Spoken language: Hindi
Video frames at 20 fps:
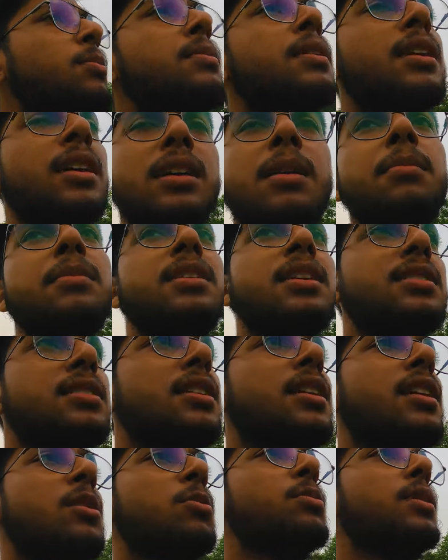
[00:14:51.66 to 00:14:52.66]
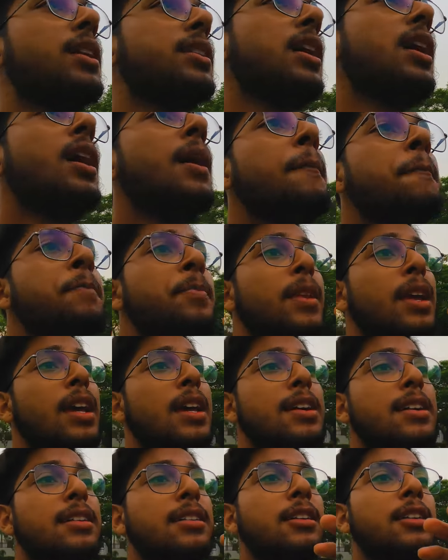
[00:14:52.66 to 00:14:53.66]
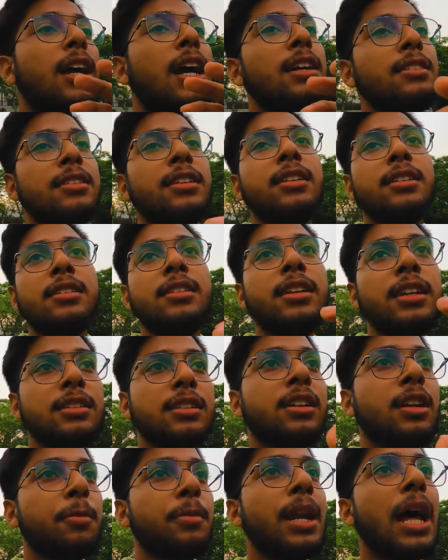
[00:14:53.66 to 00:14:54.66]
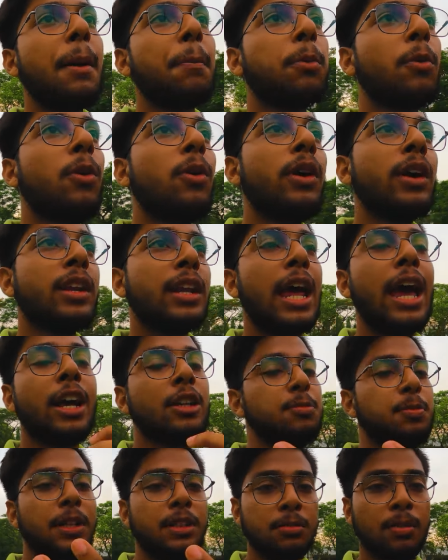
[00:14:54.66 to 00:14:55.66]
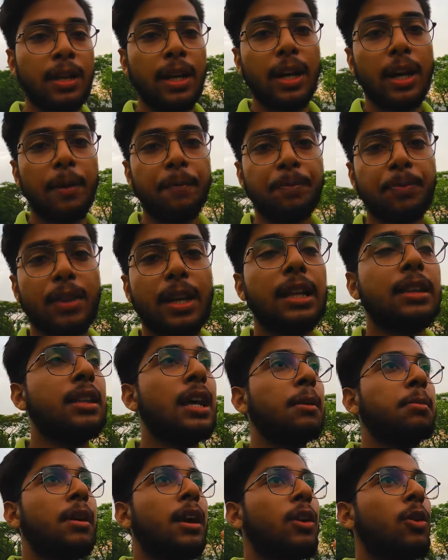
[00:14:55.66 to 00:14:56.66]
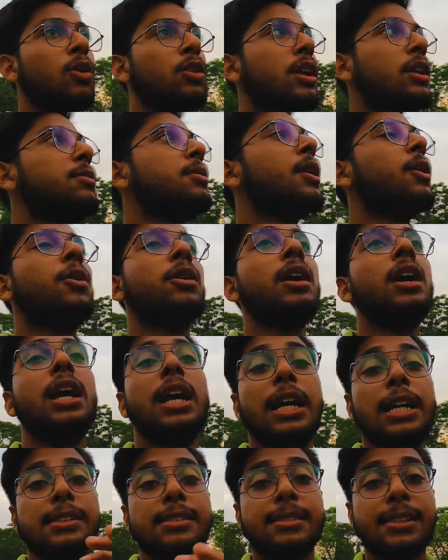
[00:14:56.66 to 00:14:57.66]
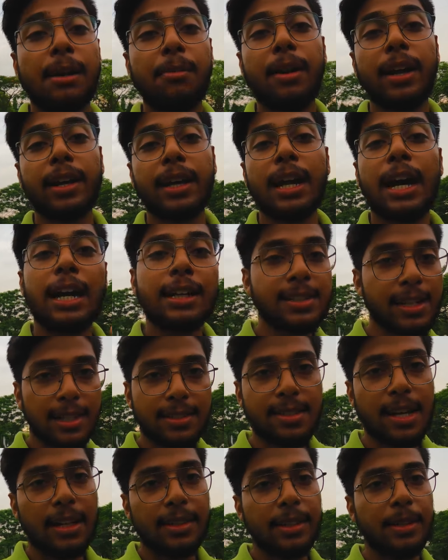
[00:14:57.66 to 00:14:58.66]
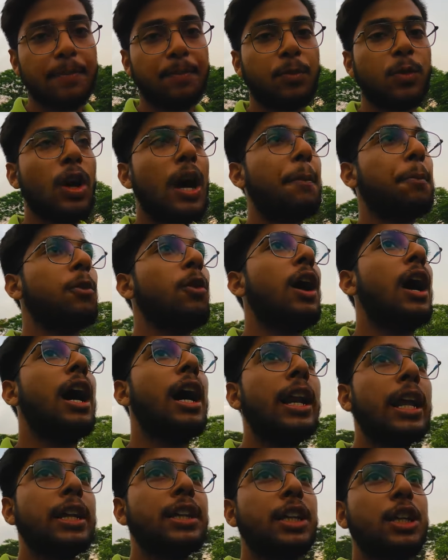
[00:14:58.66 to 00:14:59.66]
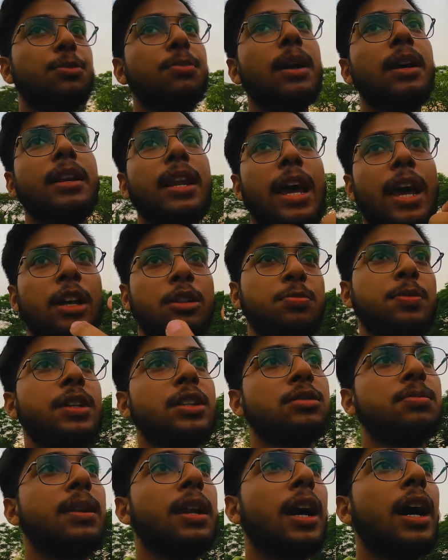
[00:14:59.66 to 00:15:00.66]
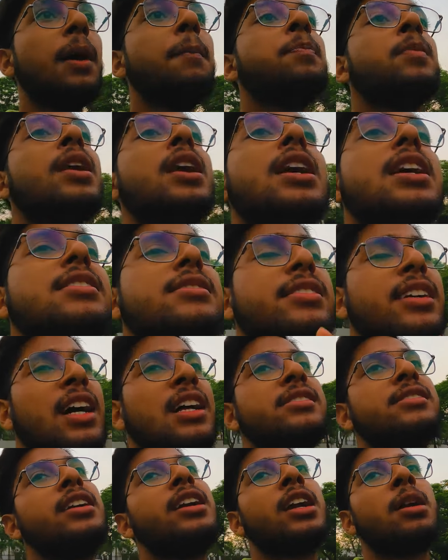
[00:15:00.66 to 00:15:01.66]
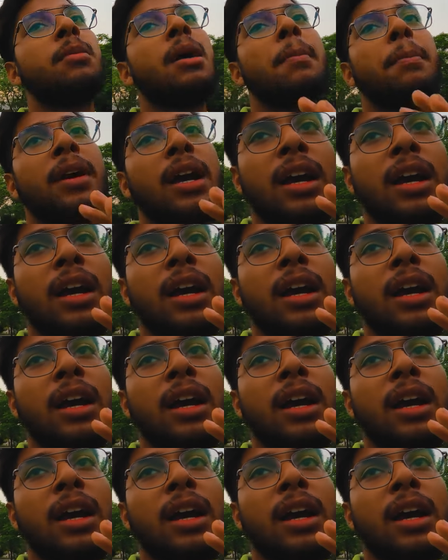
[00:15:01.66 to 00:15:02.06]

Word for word: रूम लिया था थ्री सीटर रूम लिया था थर्ड सीट थ्री सीटर में ना आपको एक नया एक्सपीरियंस मिलेगा इतने आप लड़कों के साथ लड़कों सब लड़के हर जगह से आते हैं तो आपको हर एक चीज़ में एक नया एक्सपीरियंस मिलेगा सिंगल सीटर में आप